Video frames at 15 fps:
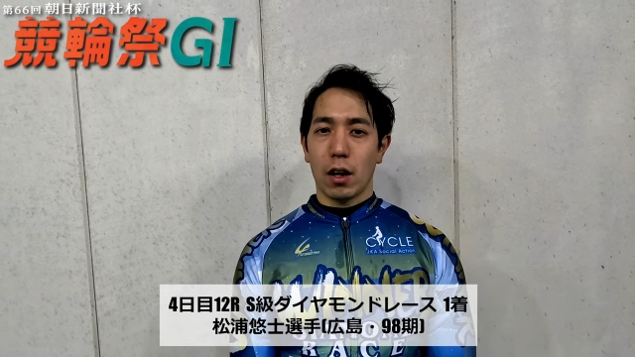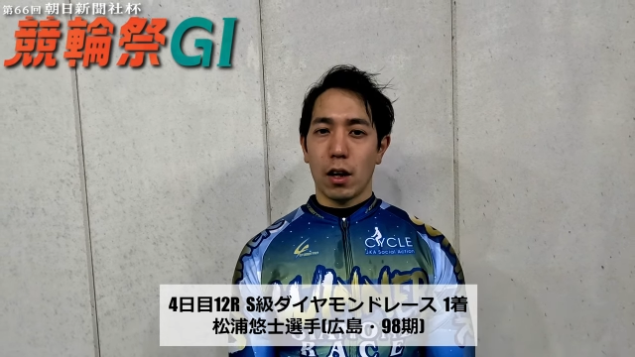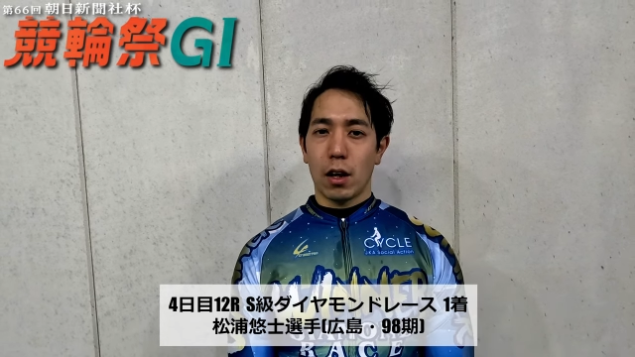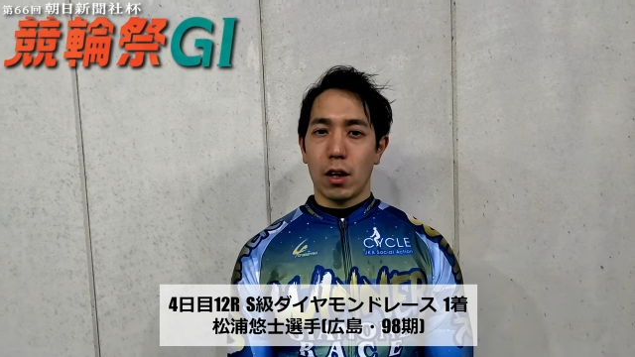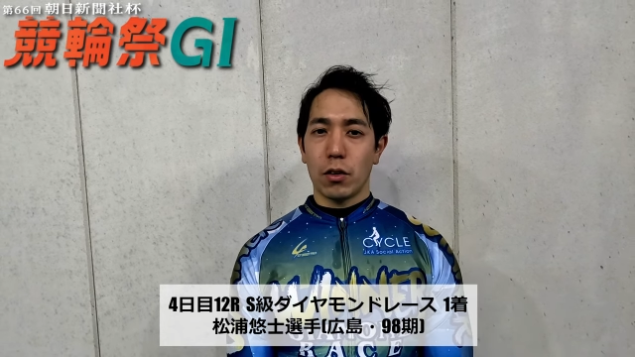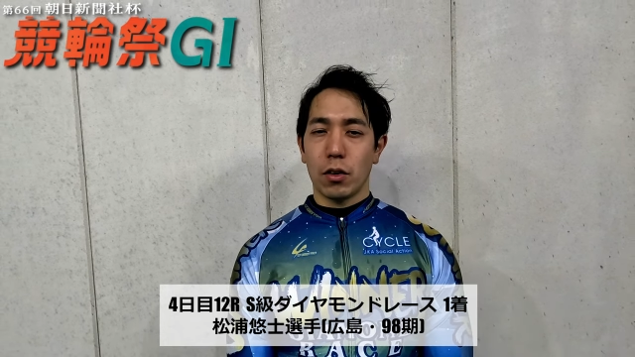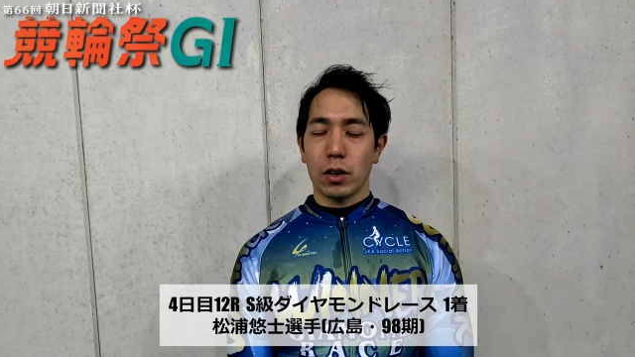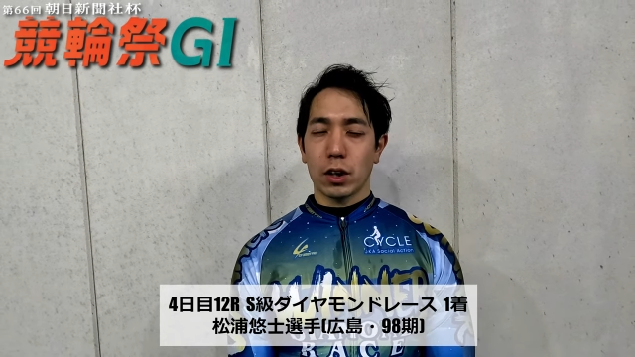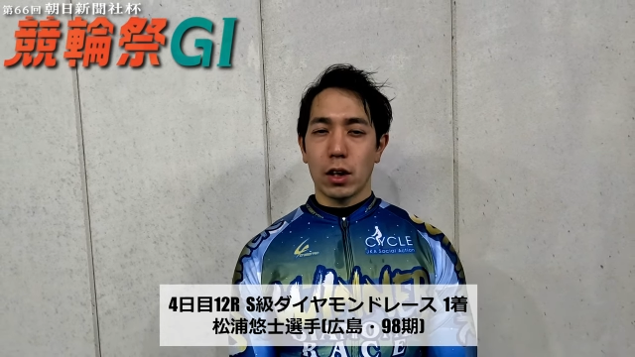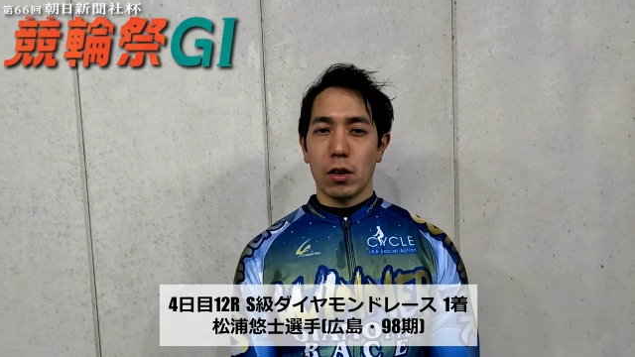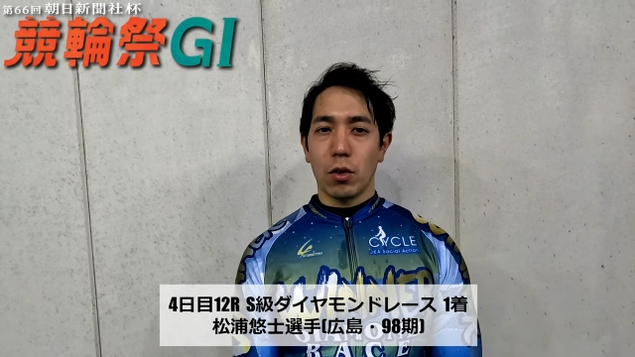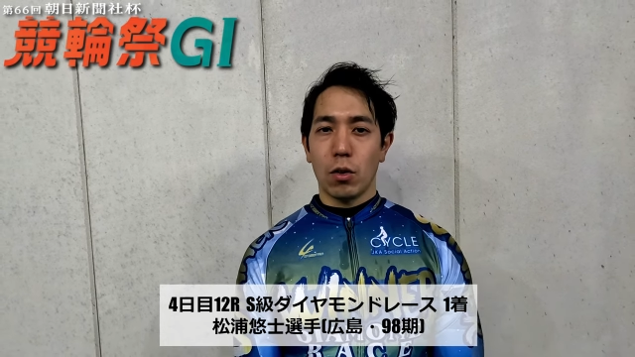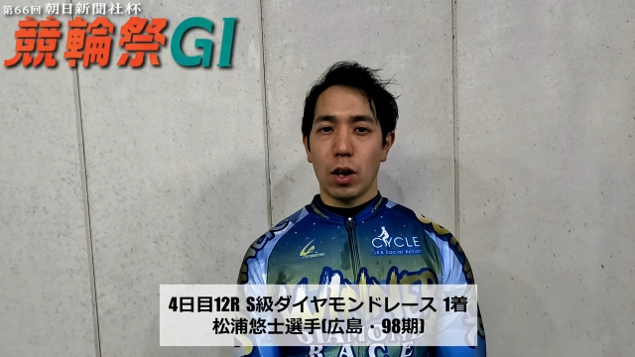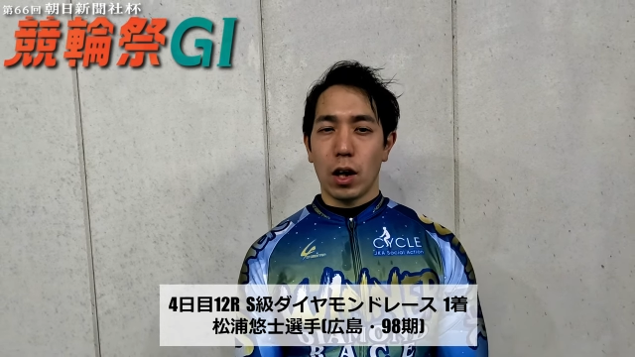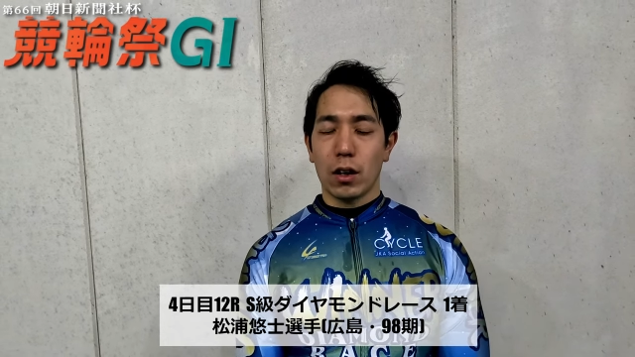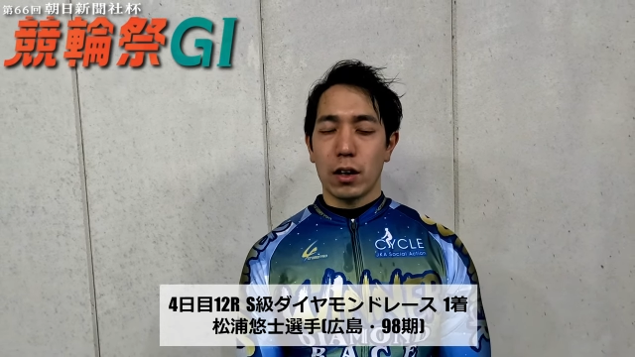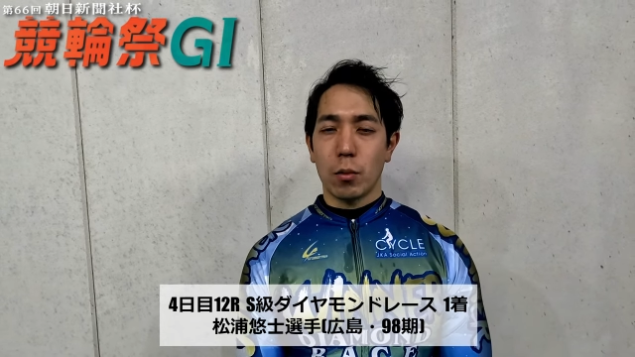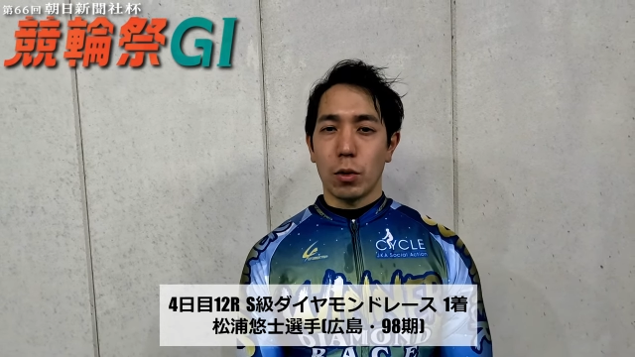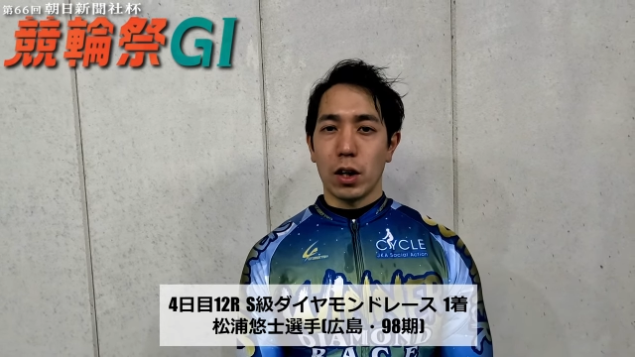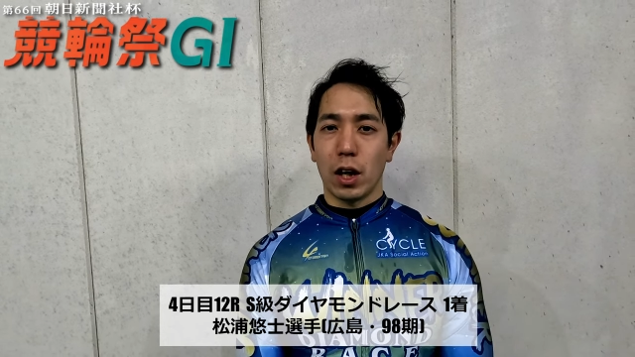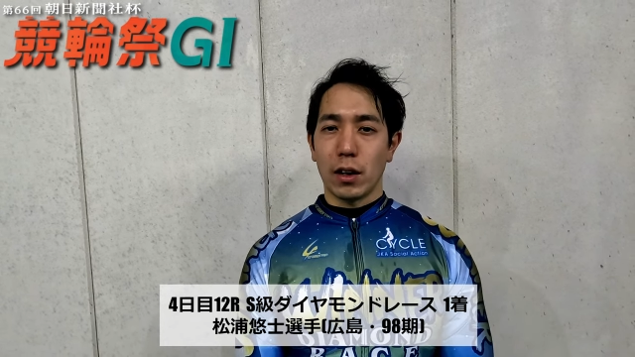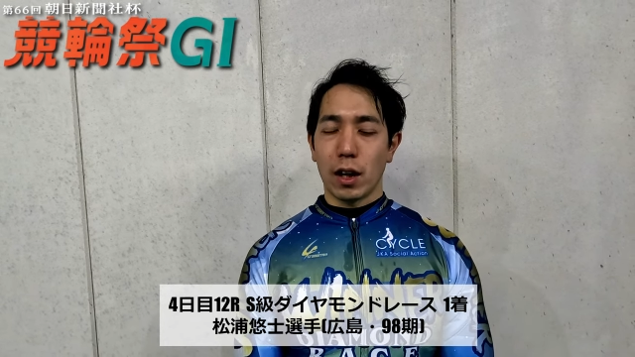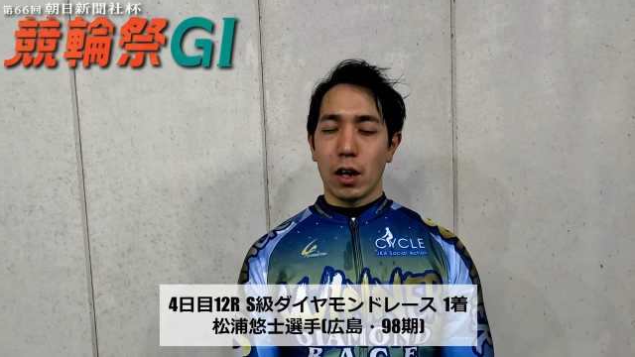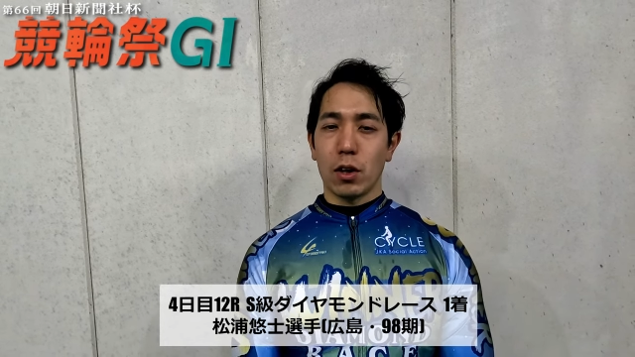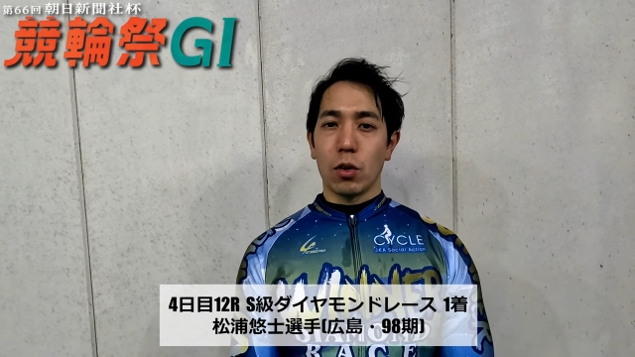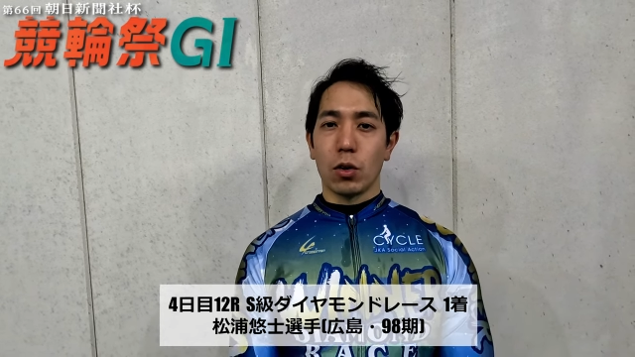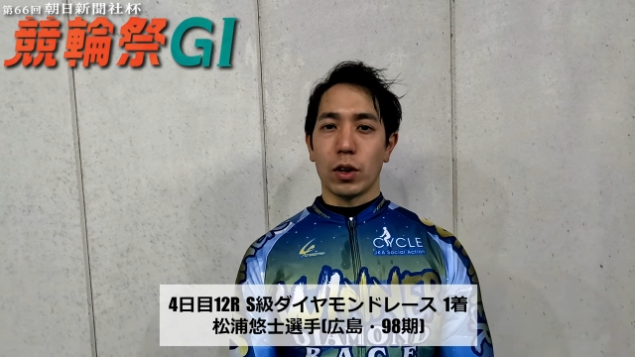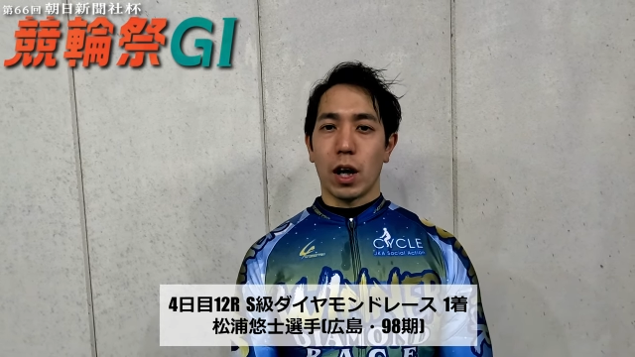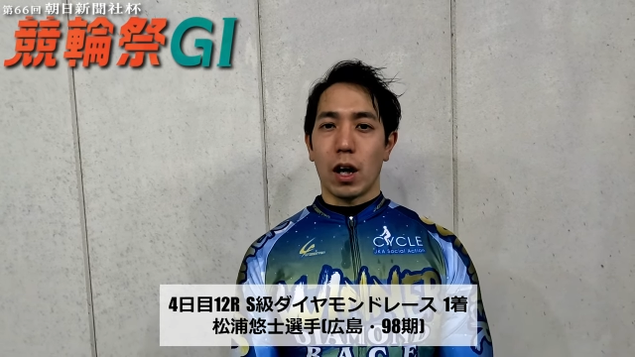北日本が来ても入れないよう